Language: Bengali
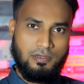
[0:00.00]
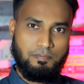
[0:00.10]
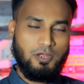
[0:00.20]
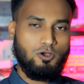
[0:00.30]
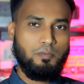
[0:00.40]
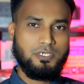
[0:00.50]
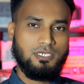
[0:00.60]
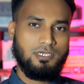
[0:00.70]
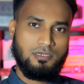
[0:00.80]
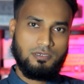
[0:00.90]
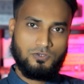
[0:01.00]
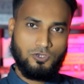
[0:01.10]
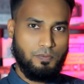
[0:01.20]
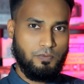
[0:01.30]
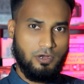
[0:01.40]
প্রায় কম বেশি
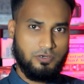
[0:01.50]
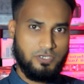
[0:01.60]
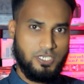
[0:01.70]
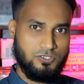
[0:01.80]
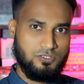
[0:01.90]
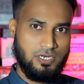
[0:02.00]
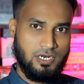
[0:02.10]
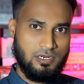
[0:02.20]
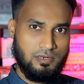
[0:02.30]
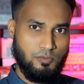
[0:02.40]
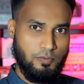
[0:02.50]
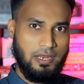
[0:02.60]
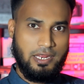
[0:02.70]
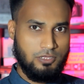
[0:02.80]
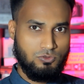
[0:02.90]
সব কন্টেন্ট ক্রিয়েটরদের
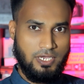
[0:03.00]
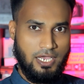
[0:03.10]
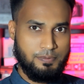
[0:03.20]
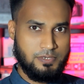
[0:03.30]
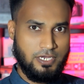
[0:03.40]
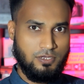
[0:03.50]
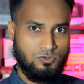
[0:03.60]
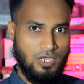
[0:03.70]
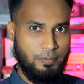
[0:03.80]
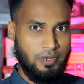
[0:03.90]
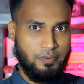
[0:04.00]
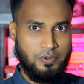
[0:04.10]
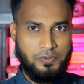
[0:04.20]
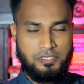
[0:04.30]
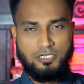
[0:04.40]
মোবাইলে কিন্তু এই অ্যাপসটা কিন্তু অ্যাভেলেবেল
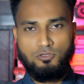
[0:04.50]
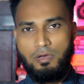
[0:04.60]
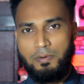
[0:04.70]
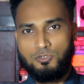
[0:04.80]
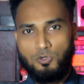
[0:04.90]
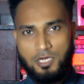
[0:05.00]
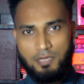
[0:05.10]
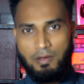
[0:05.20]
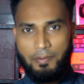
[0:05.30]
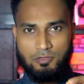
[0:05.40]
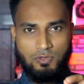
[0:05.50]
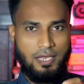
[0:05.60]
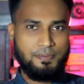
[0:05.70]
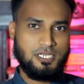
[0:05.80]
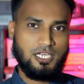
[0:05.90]
রয়েছে কিন্তু আমরা সঠিকভাবে কিন্তু এই
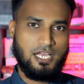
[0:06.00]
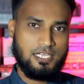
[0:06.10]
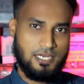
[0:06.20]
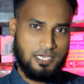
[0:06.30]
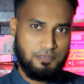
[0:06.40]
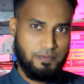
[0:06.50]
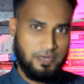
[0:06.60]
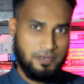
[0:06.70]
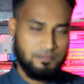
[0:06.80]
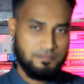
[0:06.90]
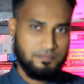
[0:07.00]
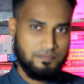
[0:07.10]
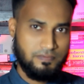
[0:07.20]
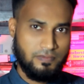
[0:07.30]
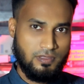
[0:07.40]
অ্যাপসটাকে কাজে লাগাতে পারি না
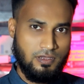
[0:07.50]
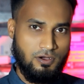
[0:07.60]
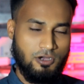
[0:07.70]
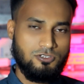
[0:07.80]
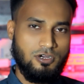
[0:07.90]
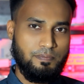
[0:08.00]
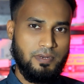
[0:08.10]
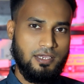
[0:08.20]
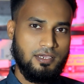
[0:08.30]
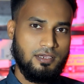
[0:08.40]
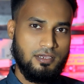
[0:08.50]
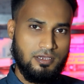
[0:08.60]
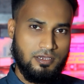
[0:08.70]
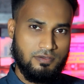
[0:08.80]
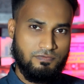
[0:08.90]
হয়তো আপনি
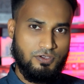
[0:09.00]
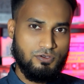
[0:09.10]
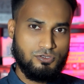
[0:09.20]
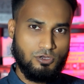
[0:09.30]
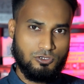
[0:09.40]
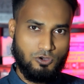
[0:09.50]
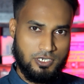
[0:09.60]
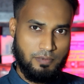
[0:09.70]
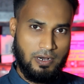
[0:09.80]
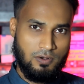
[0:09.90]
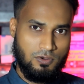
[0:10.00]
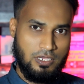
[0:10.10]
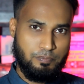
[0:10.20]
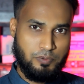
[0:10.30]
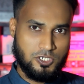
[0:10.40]
ভিউজ কত কয়টা বাড়লো
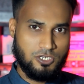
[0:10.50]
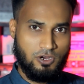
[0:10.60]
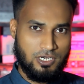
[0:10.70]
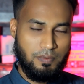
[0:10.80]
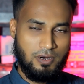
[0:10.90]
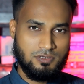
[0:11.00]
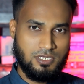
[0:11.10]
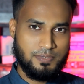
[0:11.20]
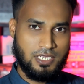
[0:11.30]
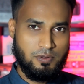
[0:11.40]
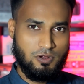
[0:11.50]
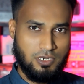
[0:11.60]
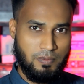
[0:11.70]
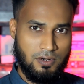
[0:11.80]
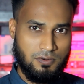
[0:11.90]
ইমপ্রেশন কয়টা বাড়লো সাবস্ক্রাইবার
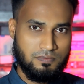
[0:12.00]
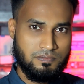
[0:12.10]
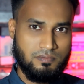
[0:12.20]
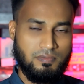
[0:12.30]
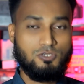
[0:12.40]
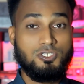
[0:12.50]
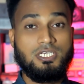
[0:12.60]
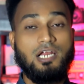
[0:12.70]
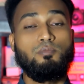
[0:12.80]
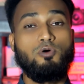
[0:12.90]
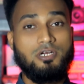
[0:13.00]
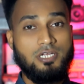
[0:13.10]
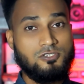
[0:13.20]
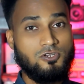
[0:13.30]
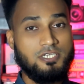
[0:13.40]
কয়টা বাড়লো বা যদি চ্যানেল
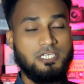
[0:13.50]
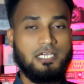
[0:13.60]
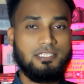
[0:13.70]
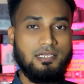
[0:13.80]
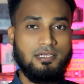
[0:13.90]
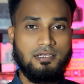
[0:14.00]
মনিটাইজড হয় সেক্ষেত্রে